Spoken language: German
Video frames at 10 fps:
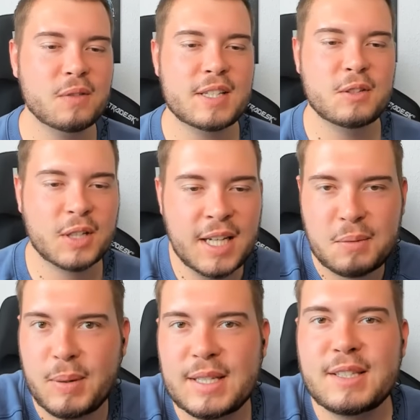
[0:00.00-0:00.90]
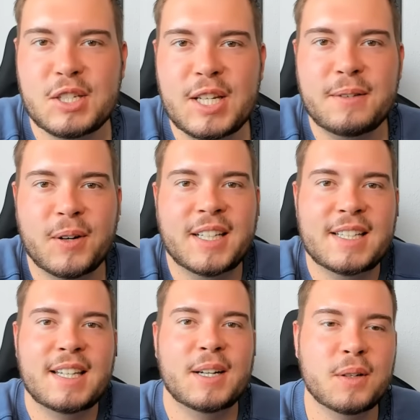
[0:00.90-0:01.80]
Gucken, was noch geht. Passendes Stichwort.
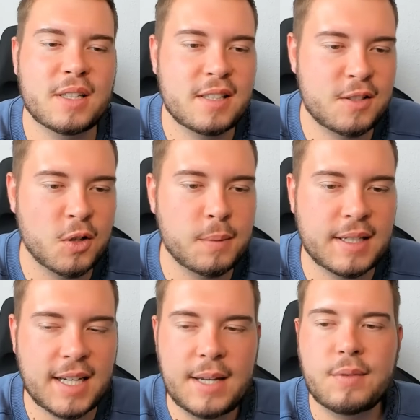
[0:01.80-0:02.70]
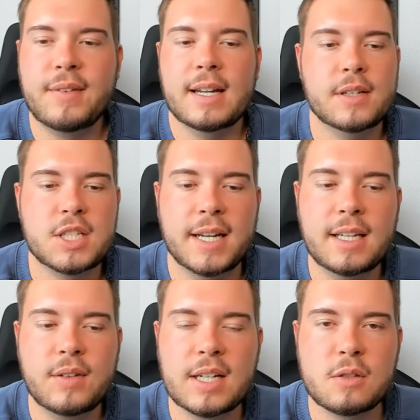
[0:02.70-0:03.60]
Jetzt hat auch in Saison Nummer 3. Wir werden
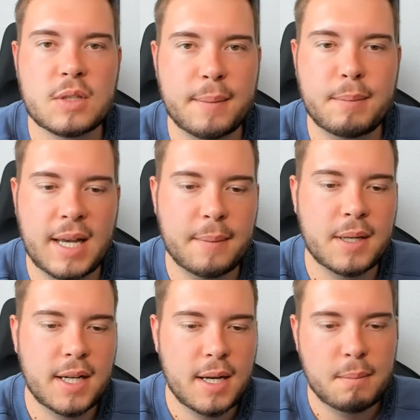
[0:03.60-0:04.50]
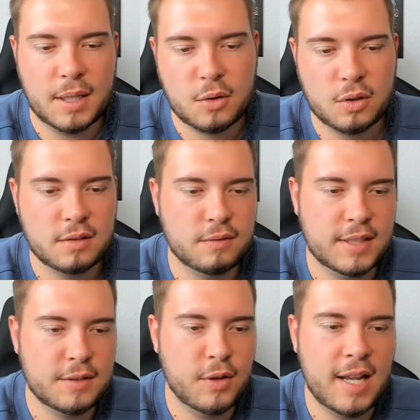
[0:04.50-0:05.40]
wahrscheinlich wieder zusammenbleiben. Mal gucken,
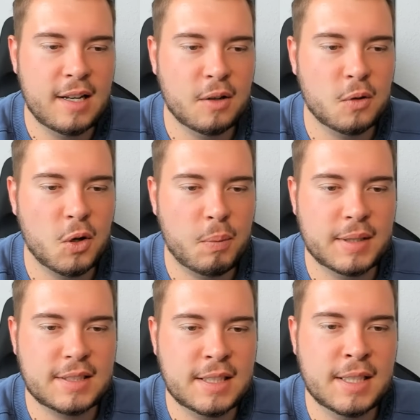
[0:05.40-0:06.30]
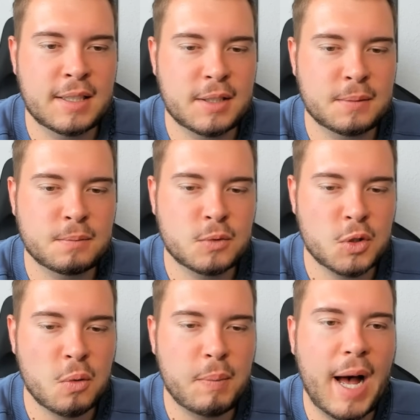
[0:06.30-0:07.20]
was für Änderungen noch passieren. Ähm,
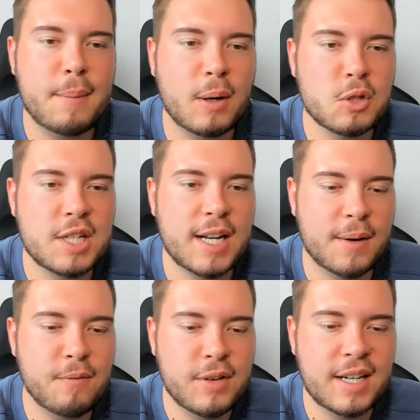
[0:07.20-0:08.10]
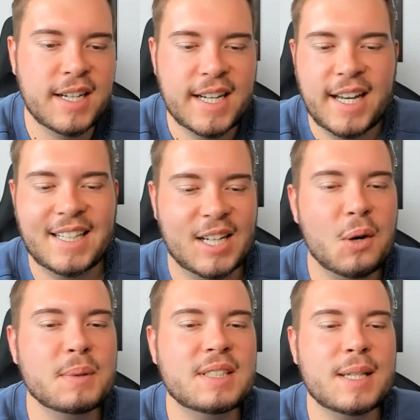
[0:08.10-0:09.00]
noch so ein paar Baustellen haben wir. Ich
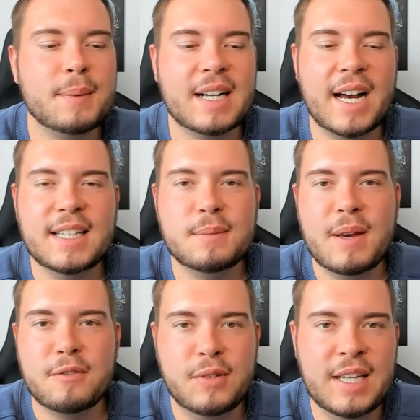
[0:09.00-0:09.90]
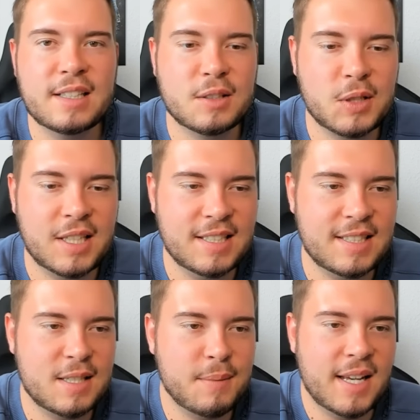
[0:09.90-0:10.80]
glaube, es ist aber gar nicht mehr viel. Durch das,
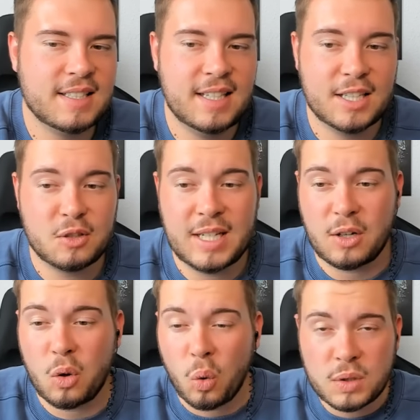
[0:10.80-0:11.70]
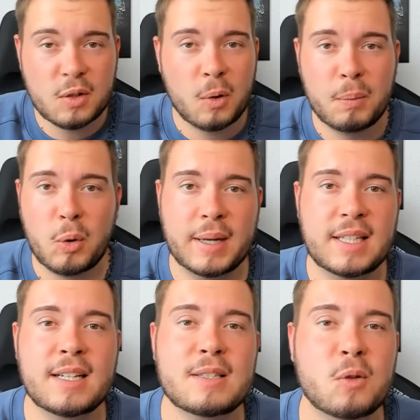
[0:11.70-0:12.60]
dass im ersten Jahr schon der große Umbruch bei
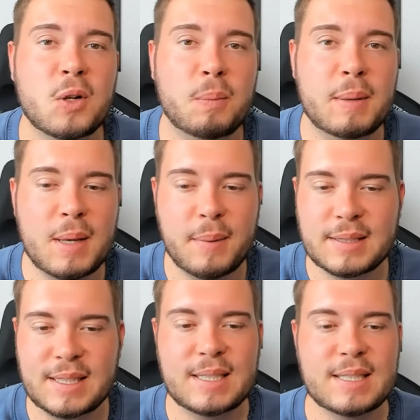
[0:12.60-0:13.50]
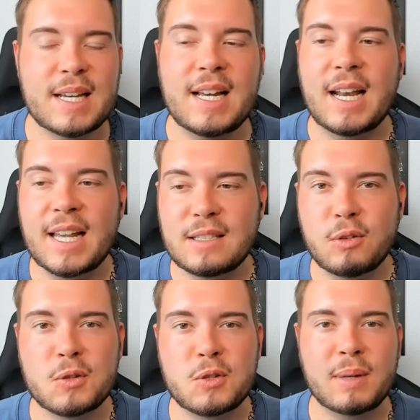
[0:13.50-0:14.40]
Dennis und auch bei mir passiert ist, lassen
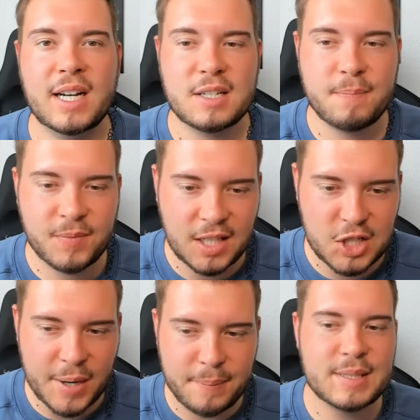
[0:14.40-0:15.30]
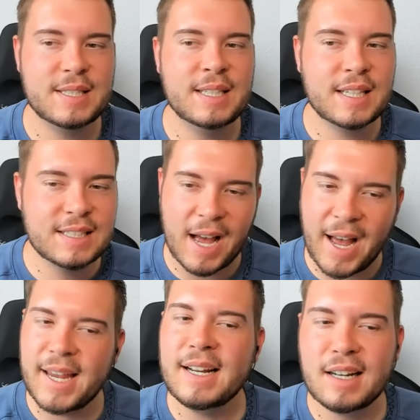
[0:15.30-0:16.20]
wir uns überraschen. Die Champions League ist
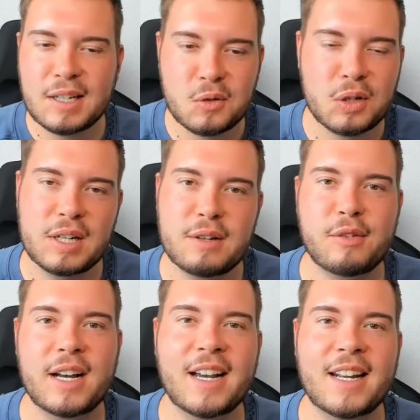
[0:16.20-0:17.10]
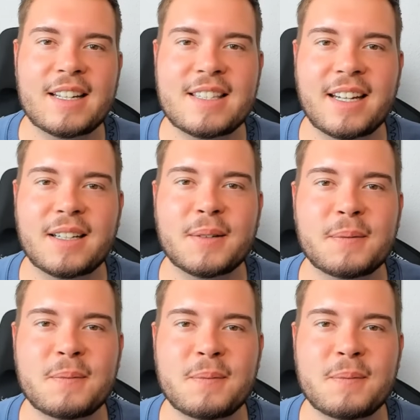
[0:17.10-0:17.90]
eigentlich nur noch eine Frage der Zeit.